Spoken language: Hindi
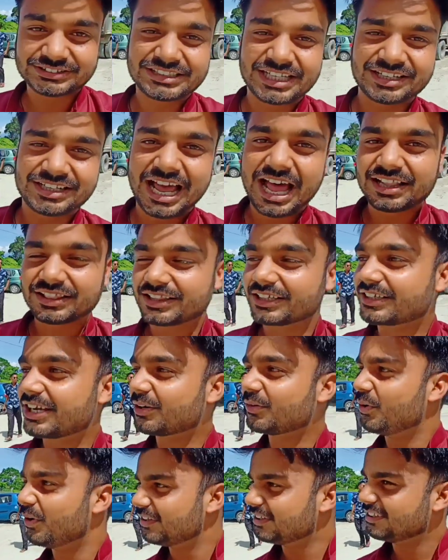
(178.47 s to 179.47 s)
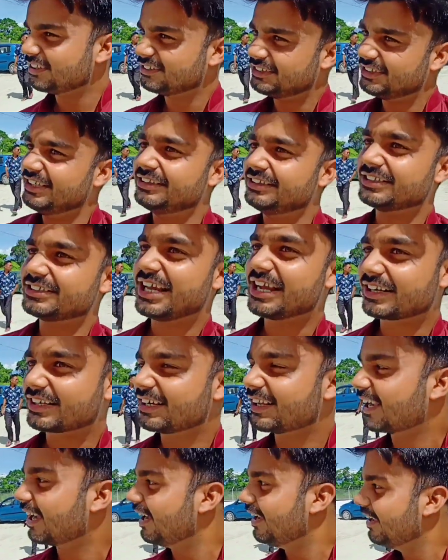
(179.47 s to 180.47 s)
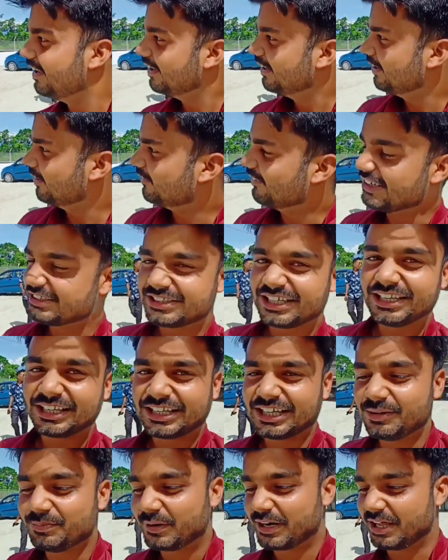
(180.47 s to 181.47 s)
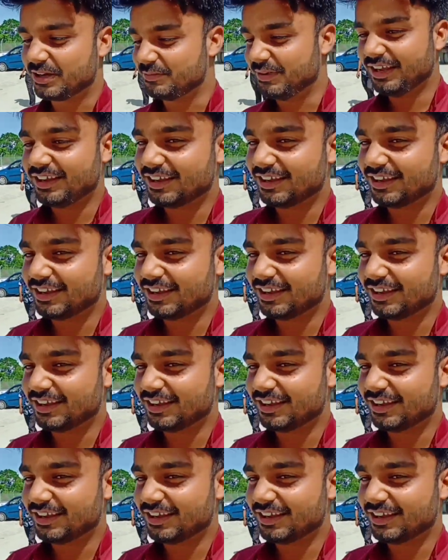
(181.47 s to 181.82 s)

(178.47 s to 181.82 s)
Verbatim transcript: रात तक का कौन इंतज़ार करेगा वैसे निकल पड़ा मैं